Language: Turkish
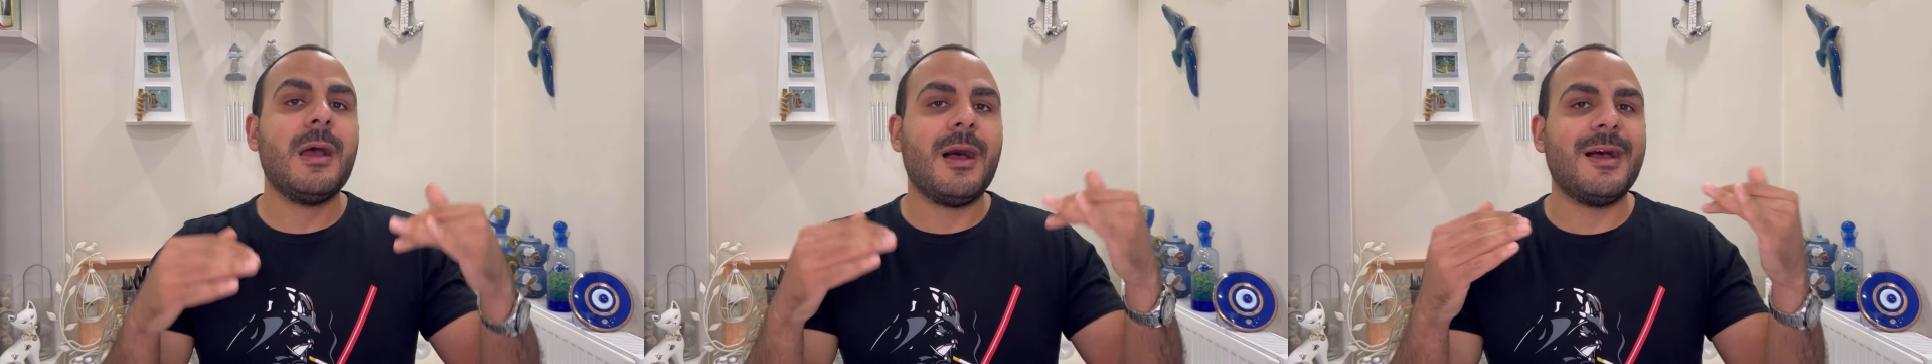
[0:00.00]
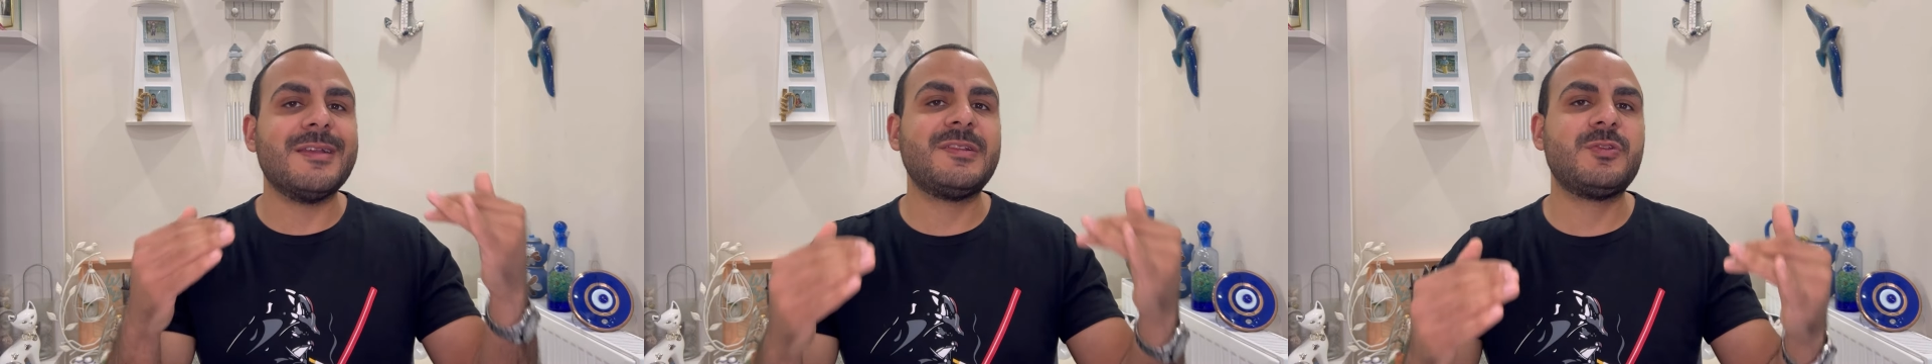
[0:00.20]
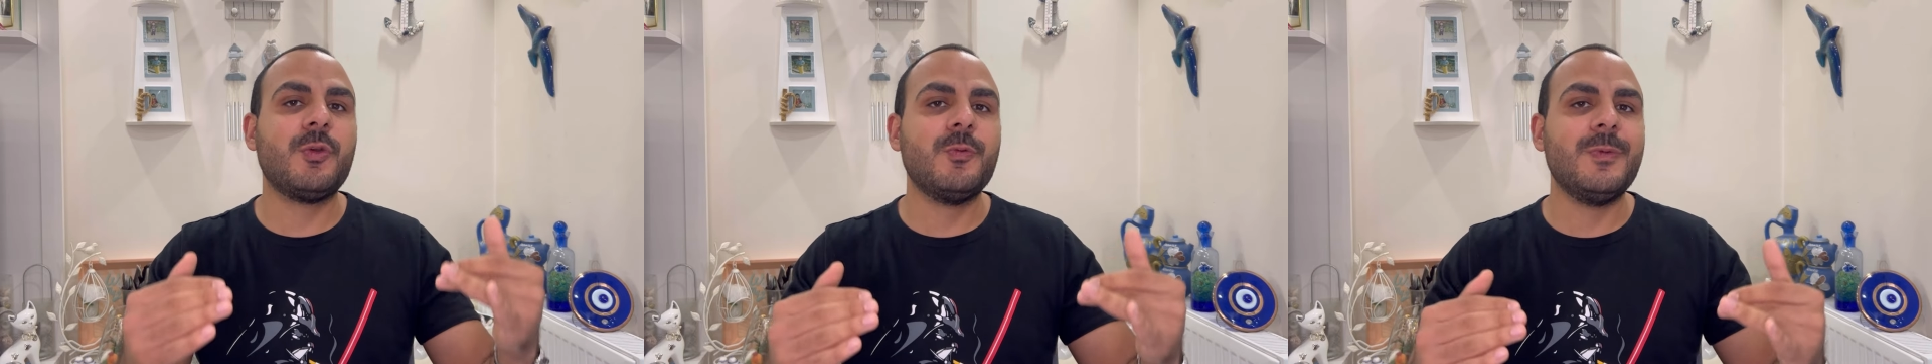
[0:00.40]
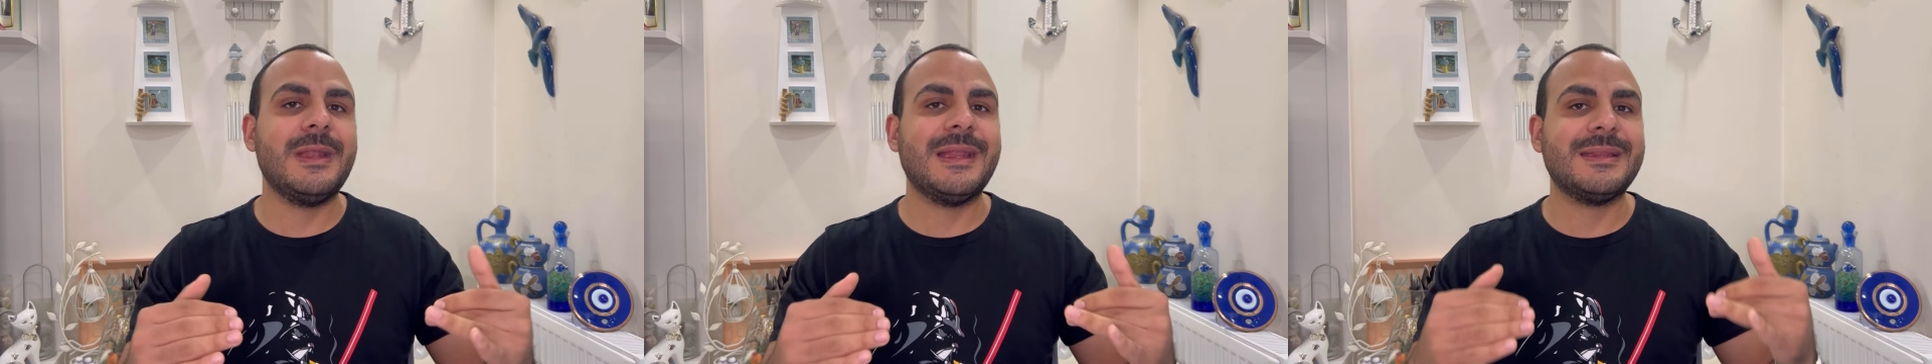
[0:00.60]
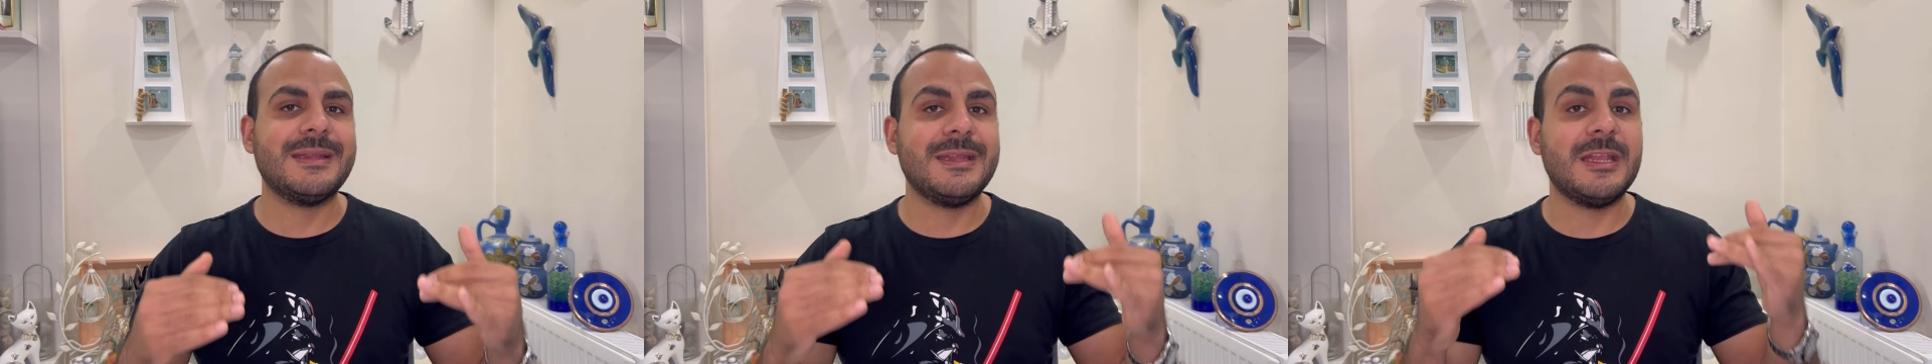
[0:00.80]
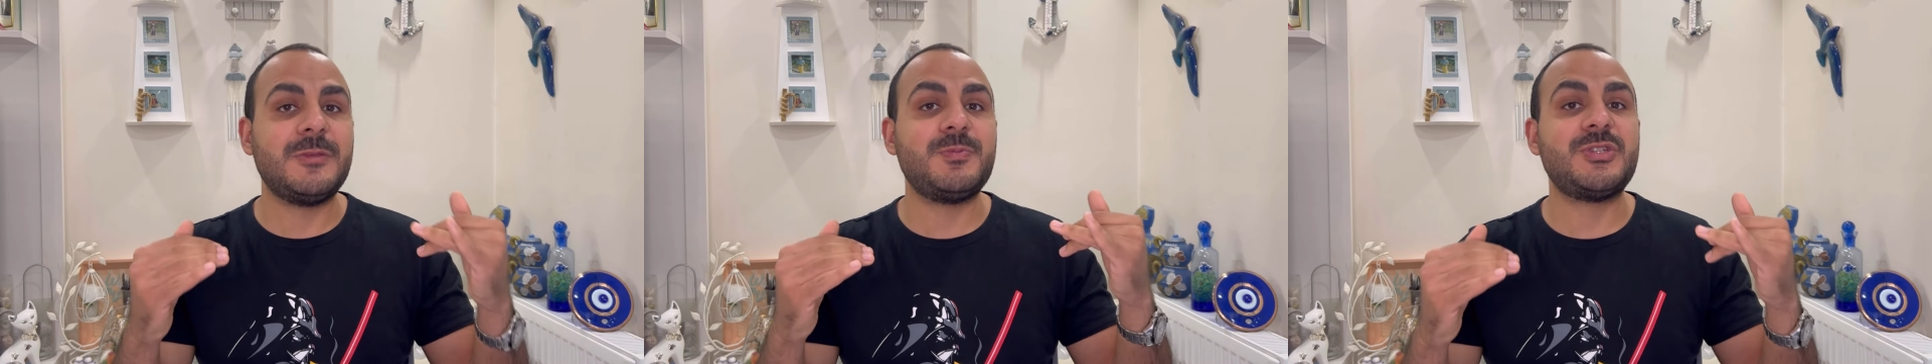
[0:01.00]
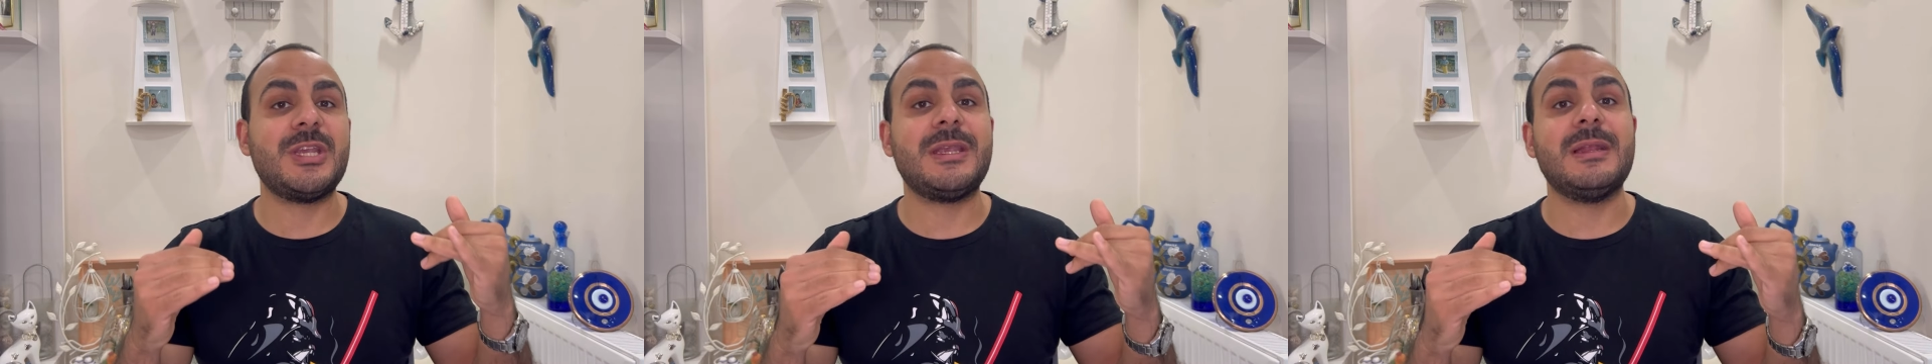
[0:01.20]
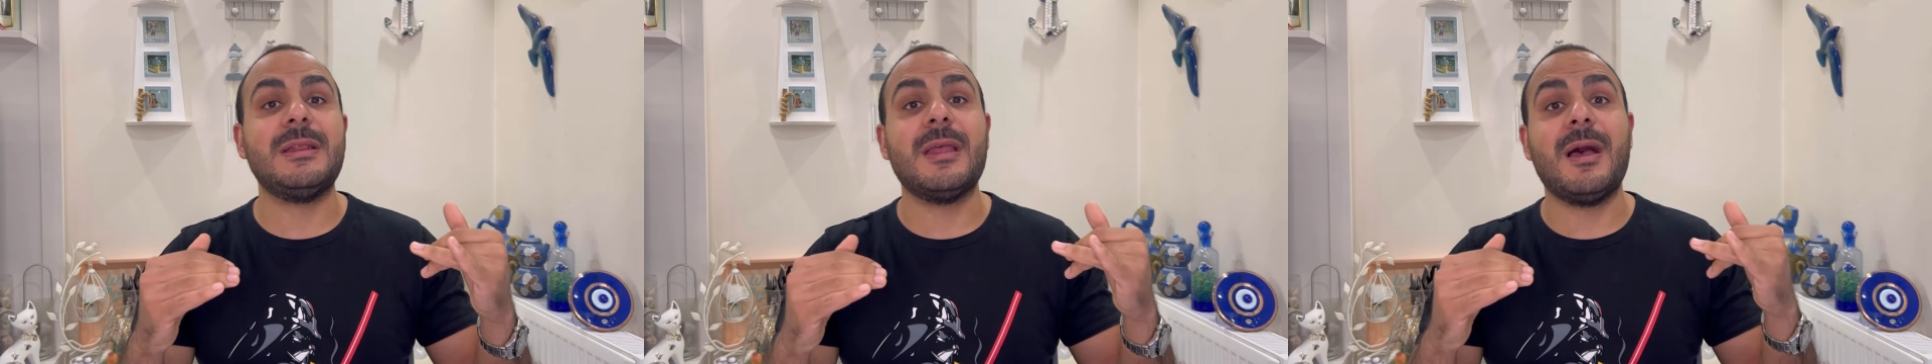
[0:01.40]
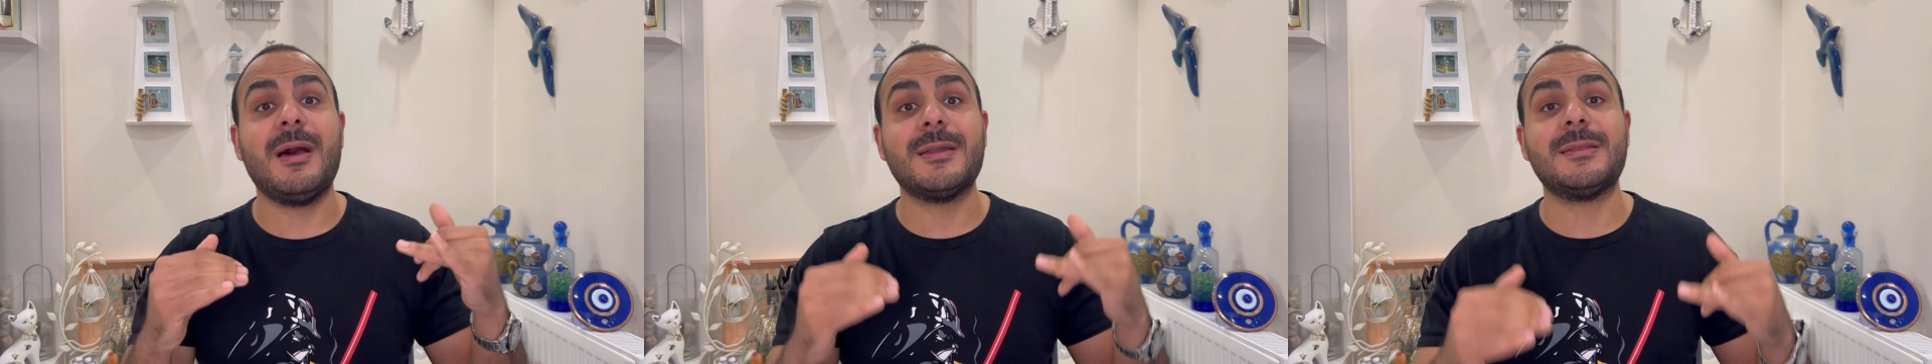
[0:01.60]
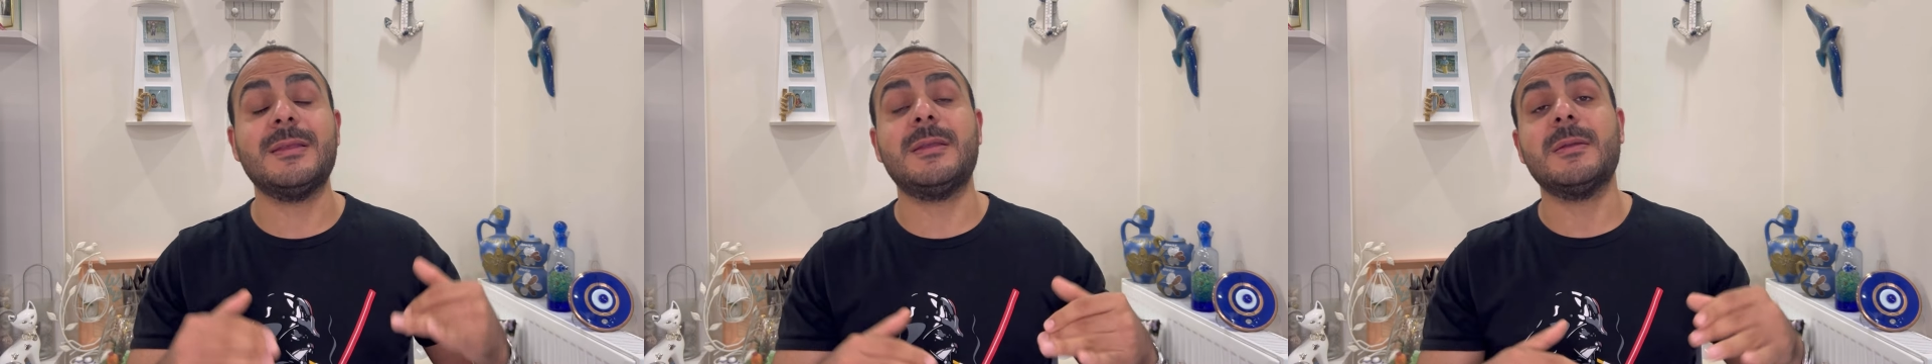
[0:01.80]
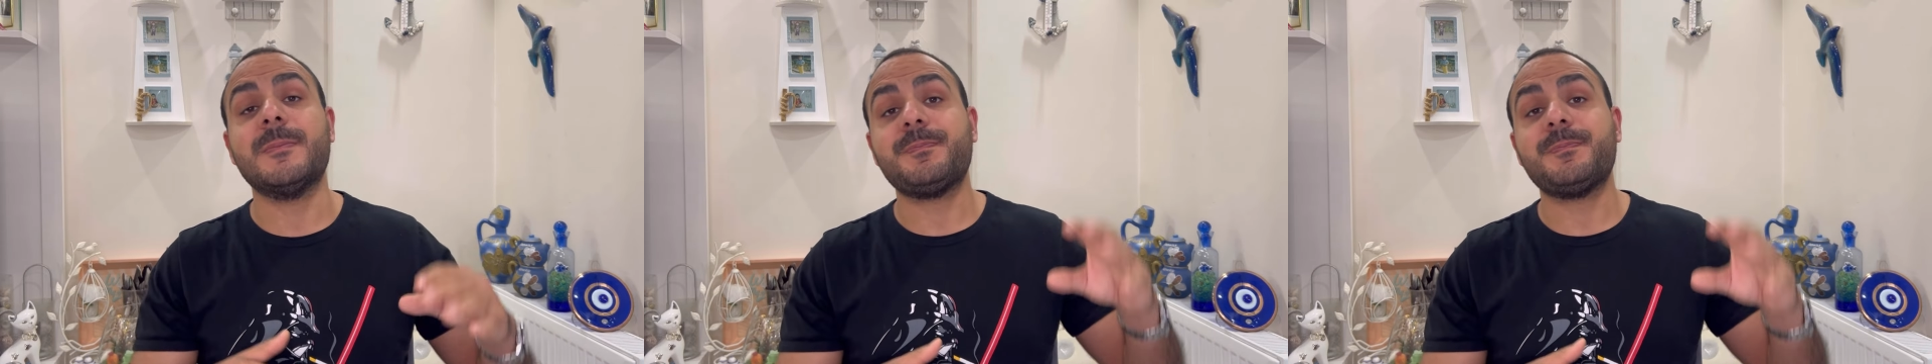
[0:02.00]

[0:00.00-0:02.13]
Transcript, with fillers: Aston Villa'da net bir şekilde artık